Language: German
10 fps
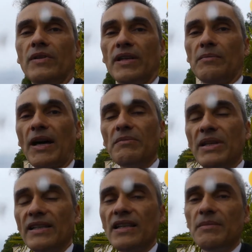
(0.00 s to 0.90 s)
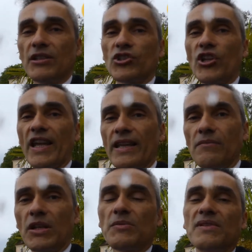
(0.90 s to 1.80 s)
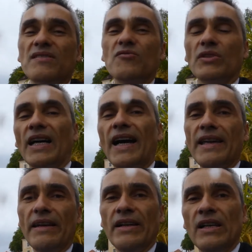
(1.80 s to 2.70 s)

ähm, Anbieter immer stehen, manchmal sind es nur drei,